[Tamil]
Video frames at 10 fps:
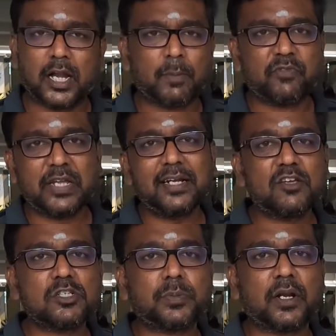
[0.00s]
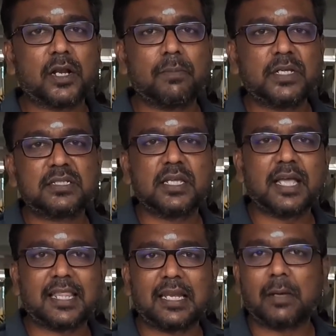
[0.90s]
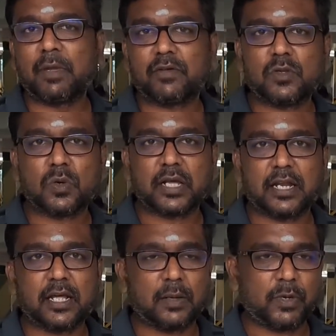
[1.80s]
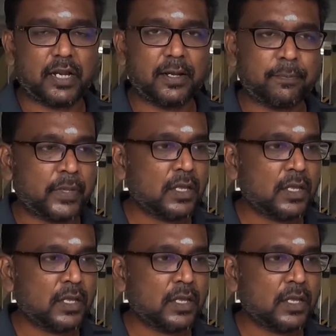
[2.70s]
நம்ம வீட்டில் யூஸ் பண்ணுற மிக்சி அதெல்லாமே வந்து உங்களுக்கு என்ன அப்படின்னா